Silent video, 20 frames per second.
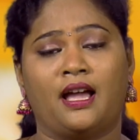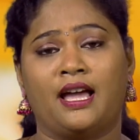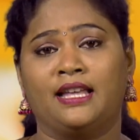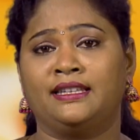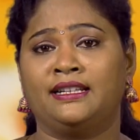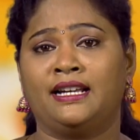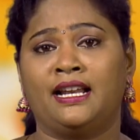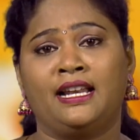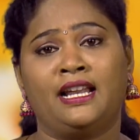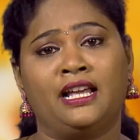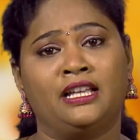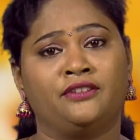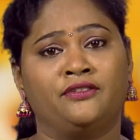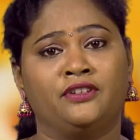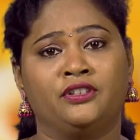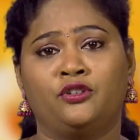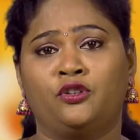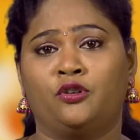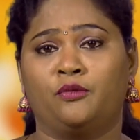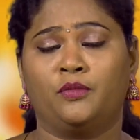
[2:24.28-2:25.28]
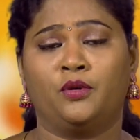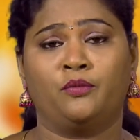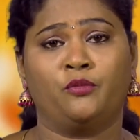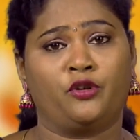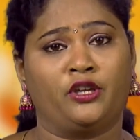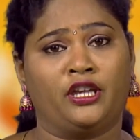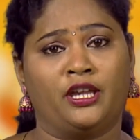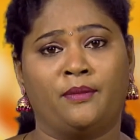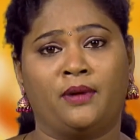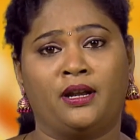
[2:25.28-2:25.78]
அதனால் அது வந்து ரொம்ப
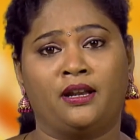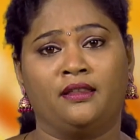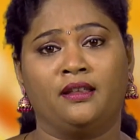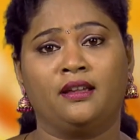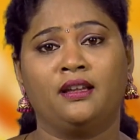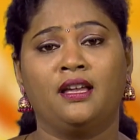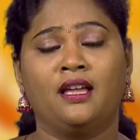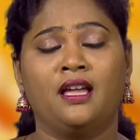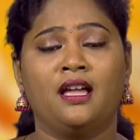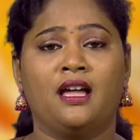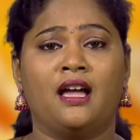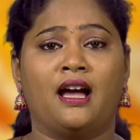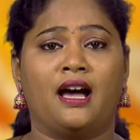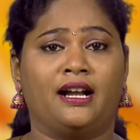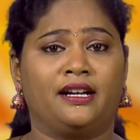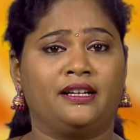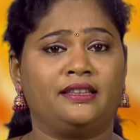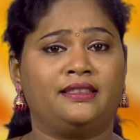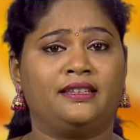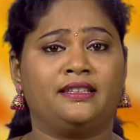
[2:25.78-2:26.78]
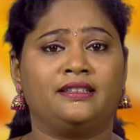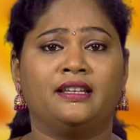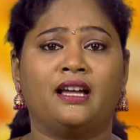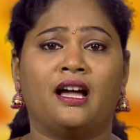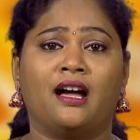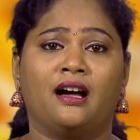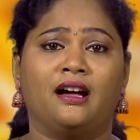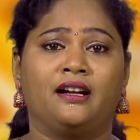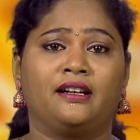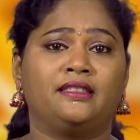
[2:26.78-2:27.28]
முக்கியமானது அடுத்தது
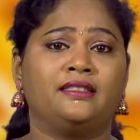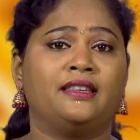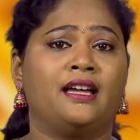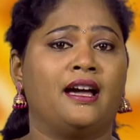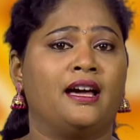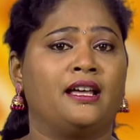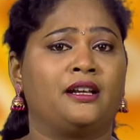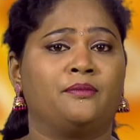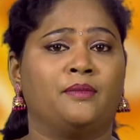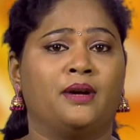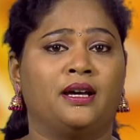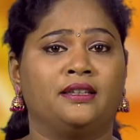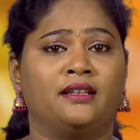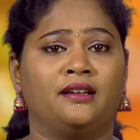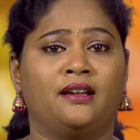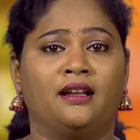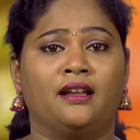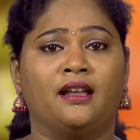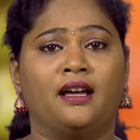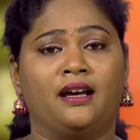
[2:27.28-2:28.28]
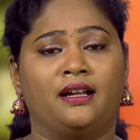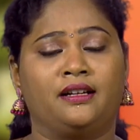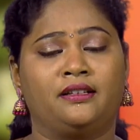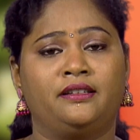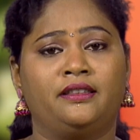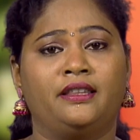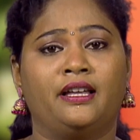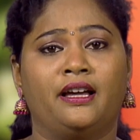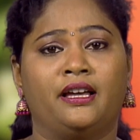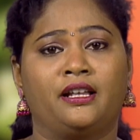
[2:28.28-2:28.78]
அடுத்த ஆறு மாதங்கள்
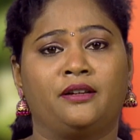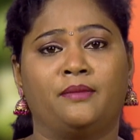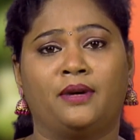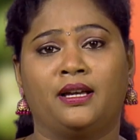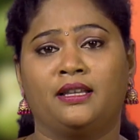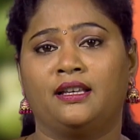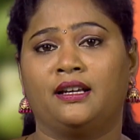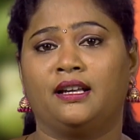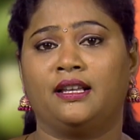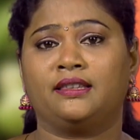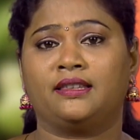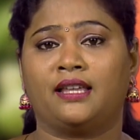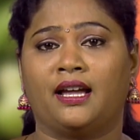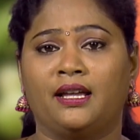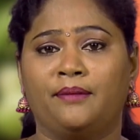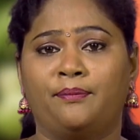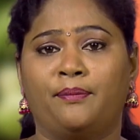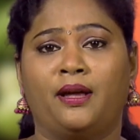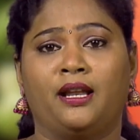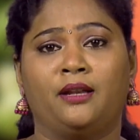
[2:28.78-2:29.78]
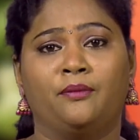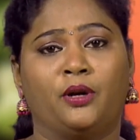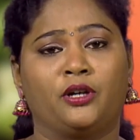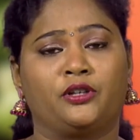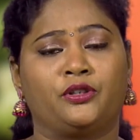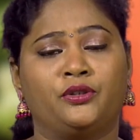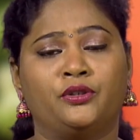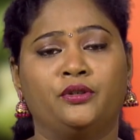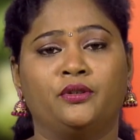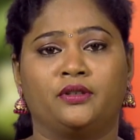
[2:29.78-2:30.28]
அடுத்த ஆறு மாதங்கள் தாய்ப்பால்
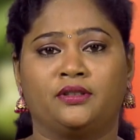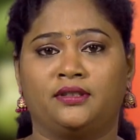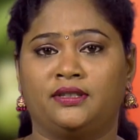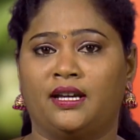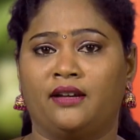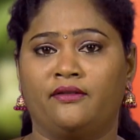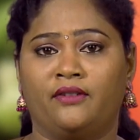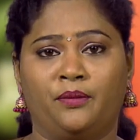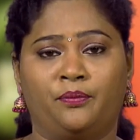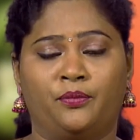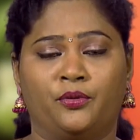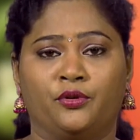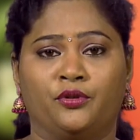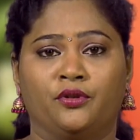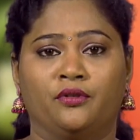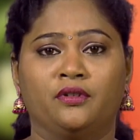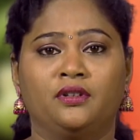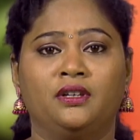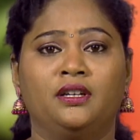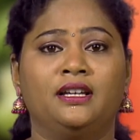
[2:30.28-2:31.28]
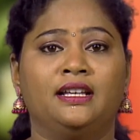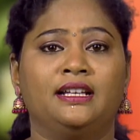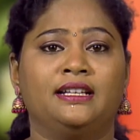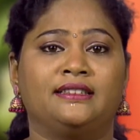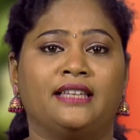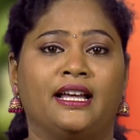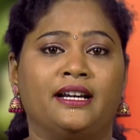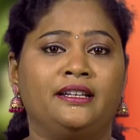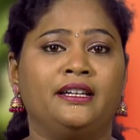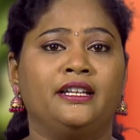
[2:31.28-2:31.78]
மட்டும் கொடுத்தாவே போதும்
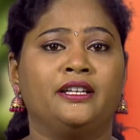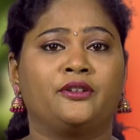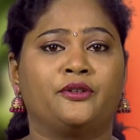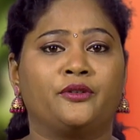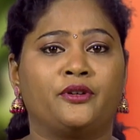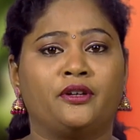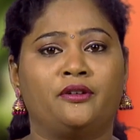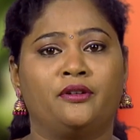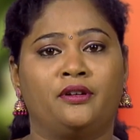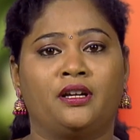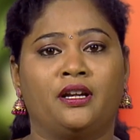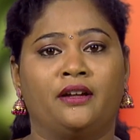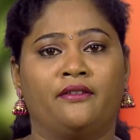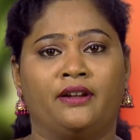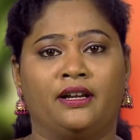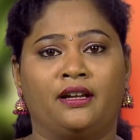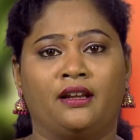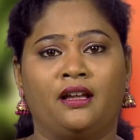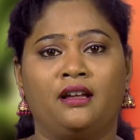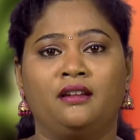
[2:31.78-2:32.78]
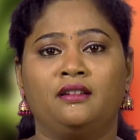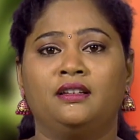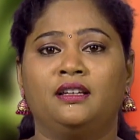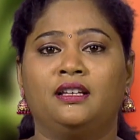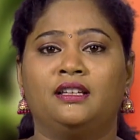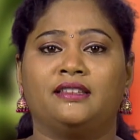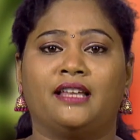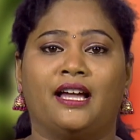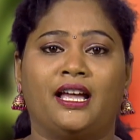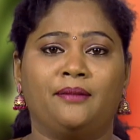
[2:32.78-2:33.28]
தண்ணீர் கூட கொடுக்க வேண்டாம்
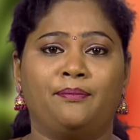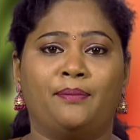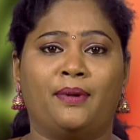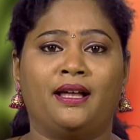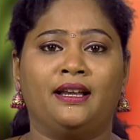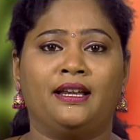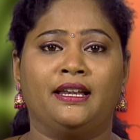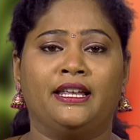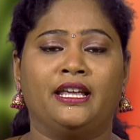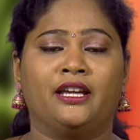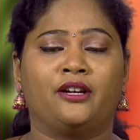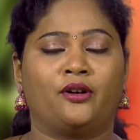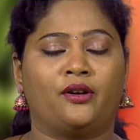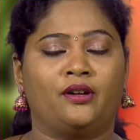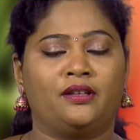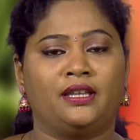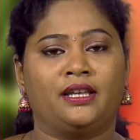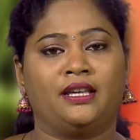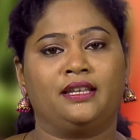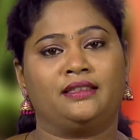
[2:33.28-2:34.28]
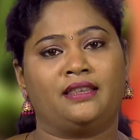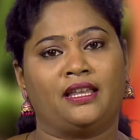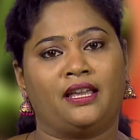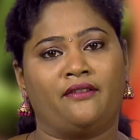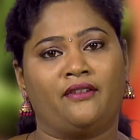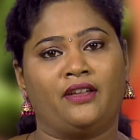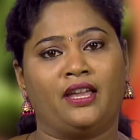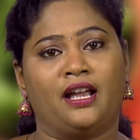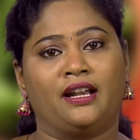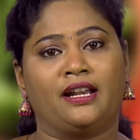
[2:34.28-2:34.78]
தாய்ப்பாலிலேயே குழந்தைக்கு
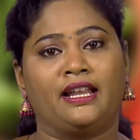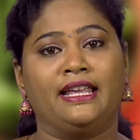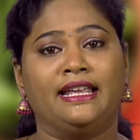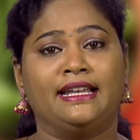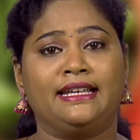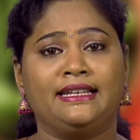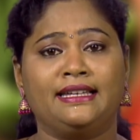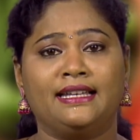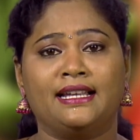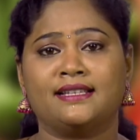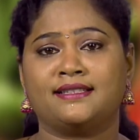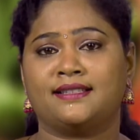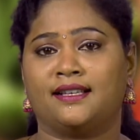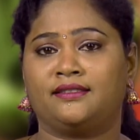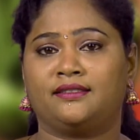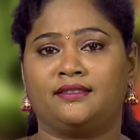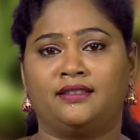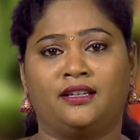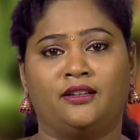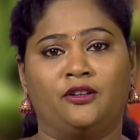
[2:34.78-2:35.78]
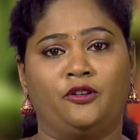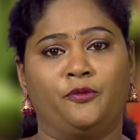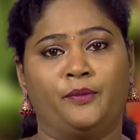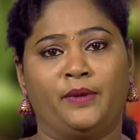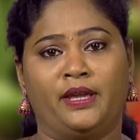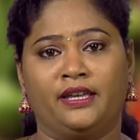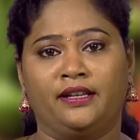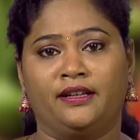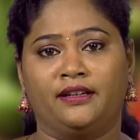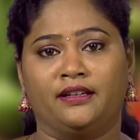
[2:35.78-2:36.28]
தேவையான எல்லா
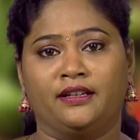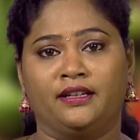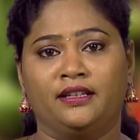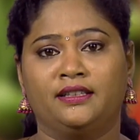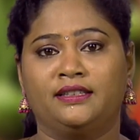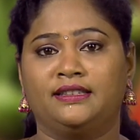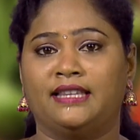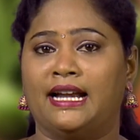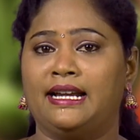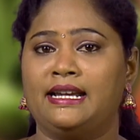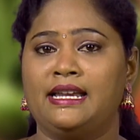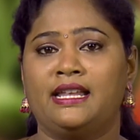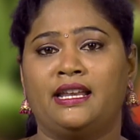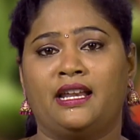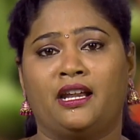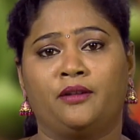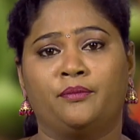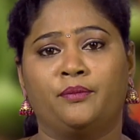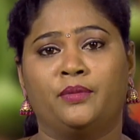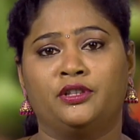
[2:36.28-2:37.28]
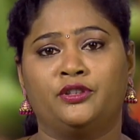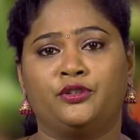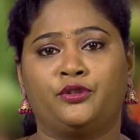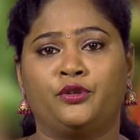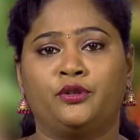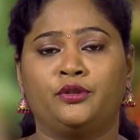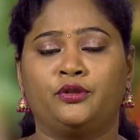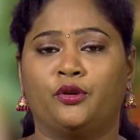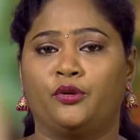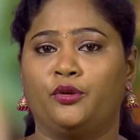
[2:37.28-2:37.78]
சத்துக்களுமே இருக்குது தண்ணீர் எண்பது
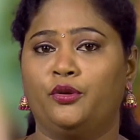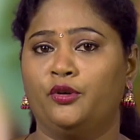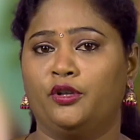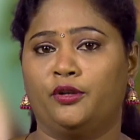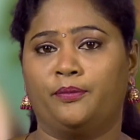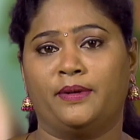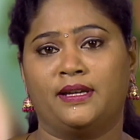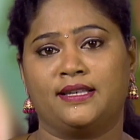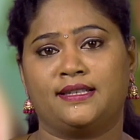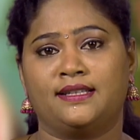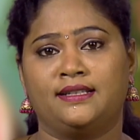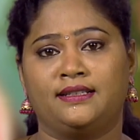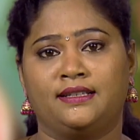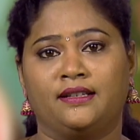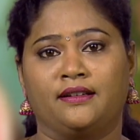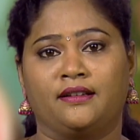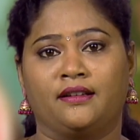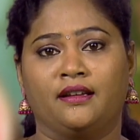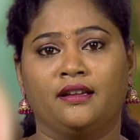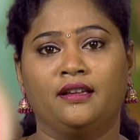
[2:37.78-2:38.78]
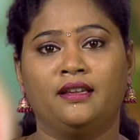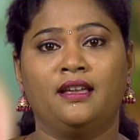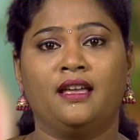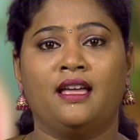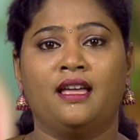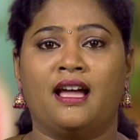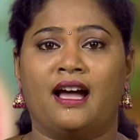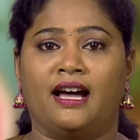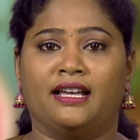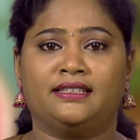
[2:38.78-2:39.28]
டு தொண்ணூறு பர்சன்ட் இருக்குது
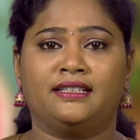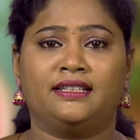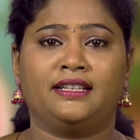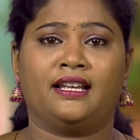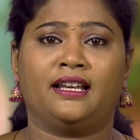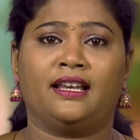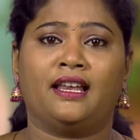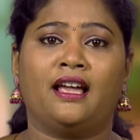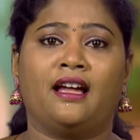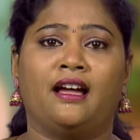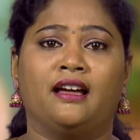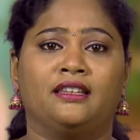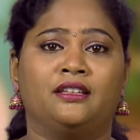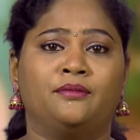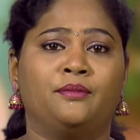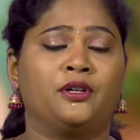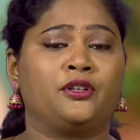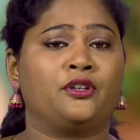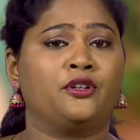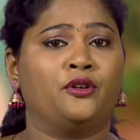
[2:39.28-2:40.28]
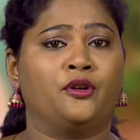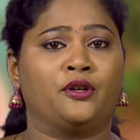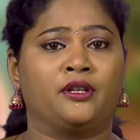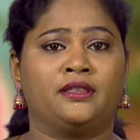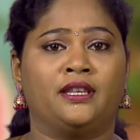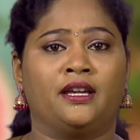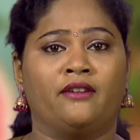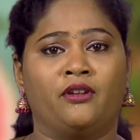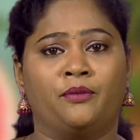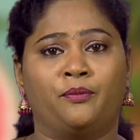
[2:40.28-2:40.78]
அதனால் அதை மட்டும்
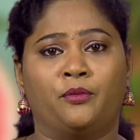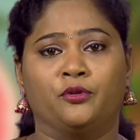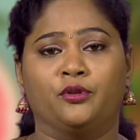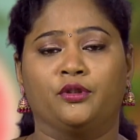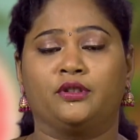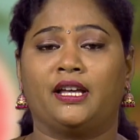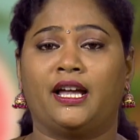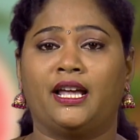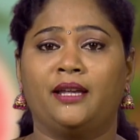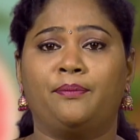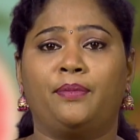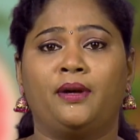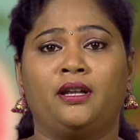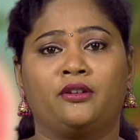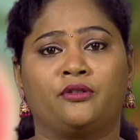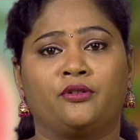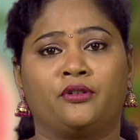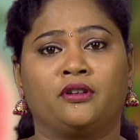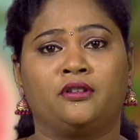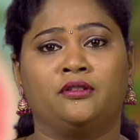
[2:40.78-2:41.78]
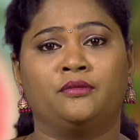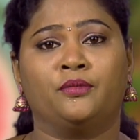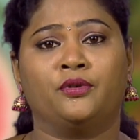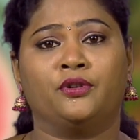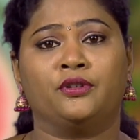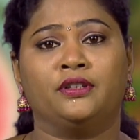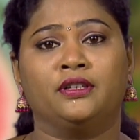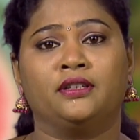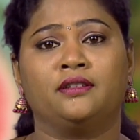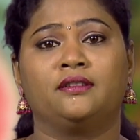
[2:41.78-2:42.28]
கொடுத்தாவே போதும் தாய்ப்பால்
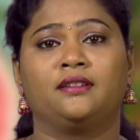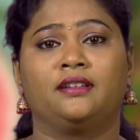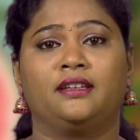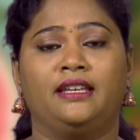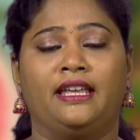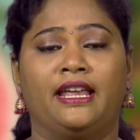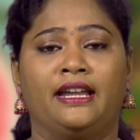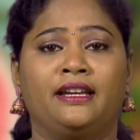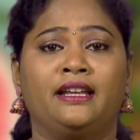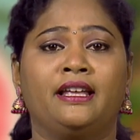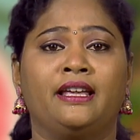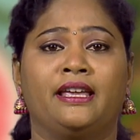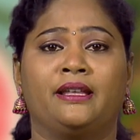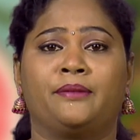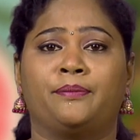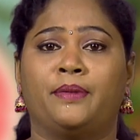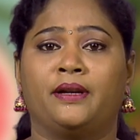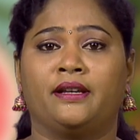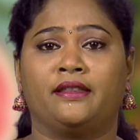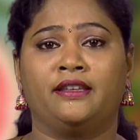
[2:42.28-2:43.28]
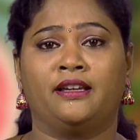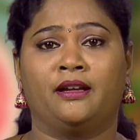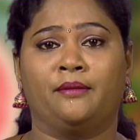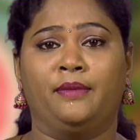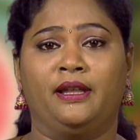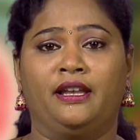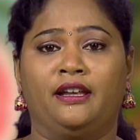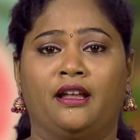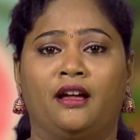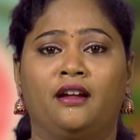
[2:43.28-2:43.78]
கொடுக்கும்போது என்ன ஏற்படுது
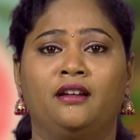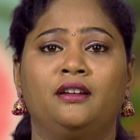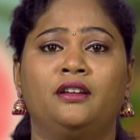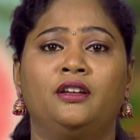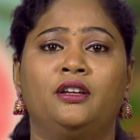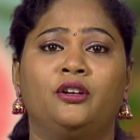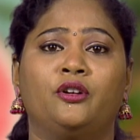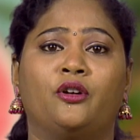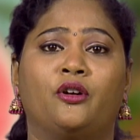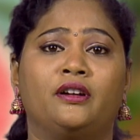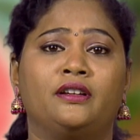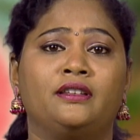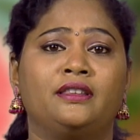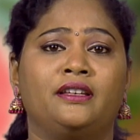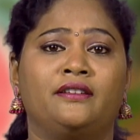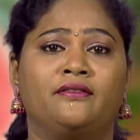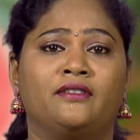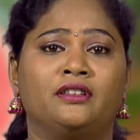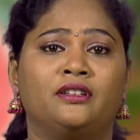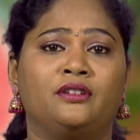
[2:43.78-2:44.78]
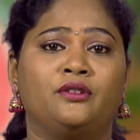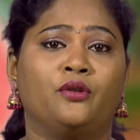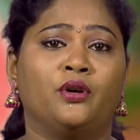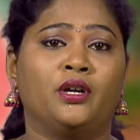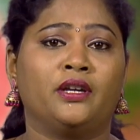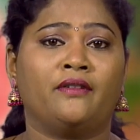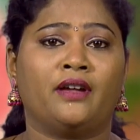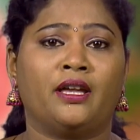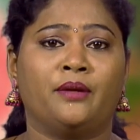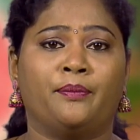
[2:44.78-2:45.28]
அப்படின்னா குழந்தை வந்து
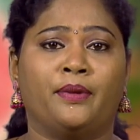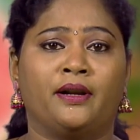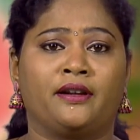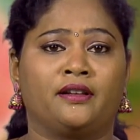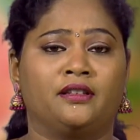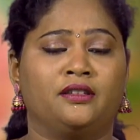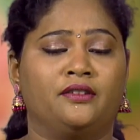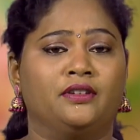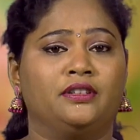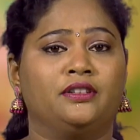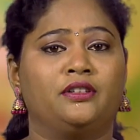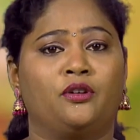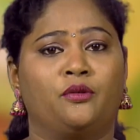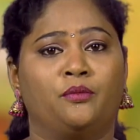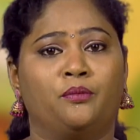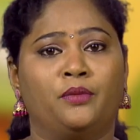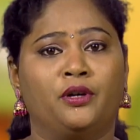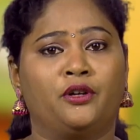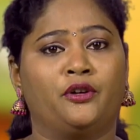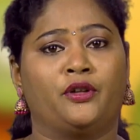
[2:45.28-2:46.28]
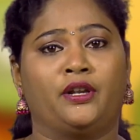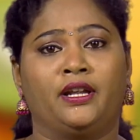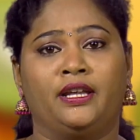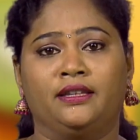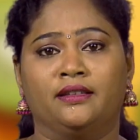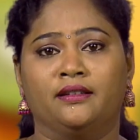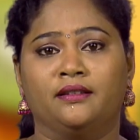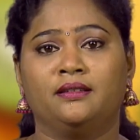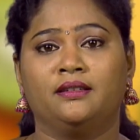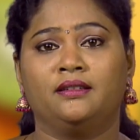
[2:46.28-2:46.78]
நோய்வாய்ப்படுறது வந்து ரொம்ப
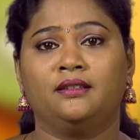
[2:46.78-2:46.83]
குறையுது